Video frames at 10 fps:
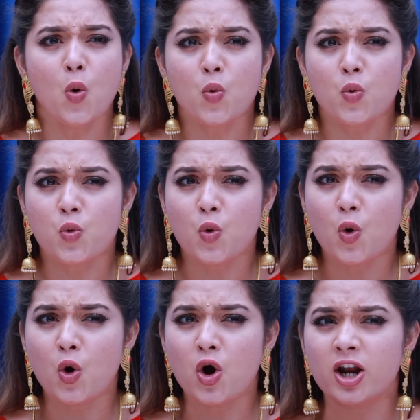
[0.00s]

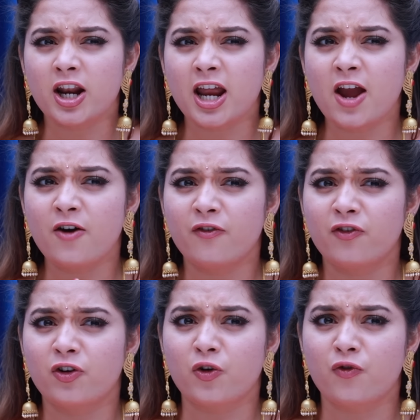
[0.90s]
ஹாஸ்பிட்டலில் போய்
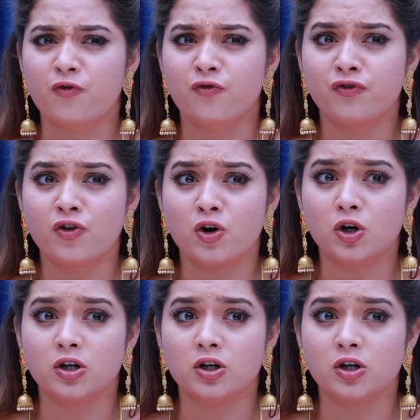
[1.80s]
டாக்டரையே மிரட்டி